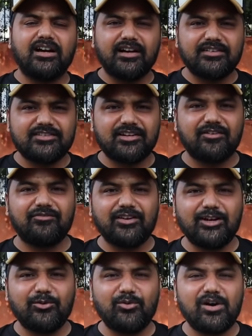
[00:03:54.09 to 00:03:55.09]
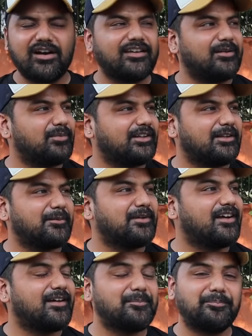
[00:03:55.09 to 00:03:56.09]
अच्छा फील हुआ कि मतलब
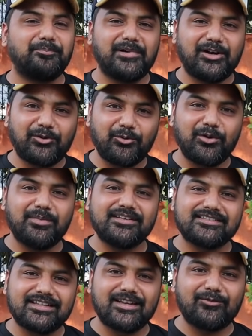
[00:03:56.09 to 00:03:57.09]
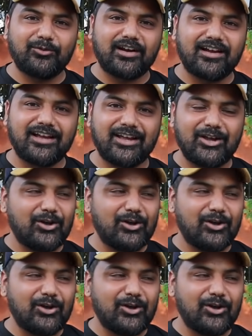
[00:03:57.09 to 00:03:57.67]
यार पेट्रोल भी सेव हो रहा है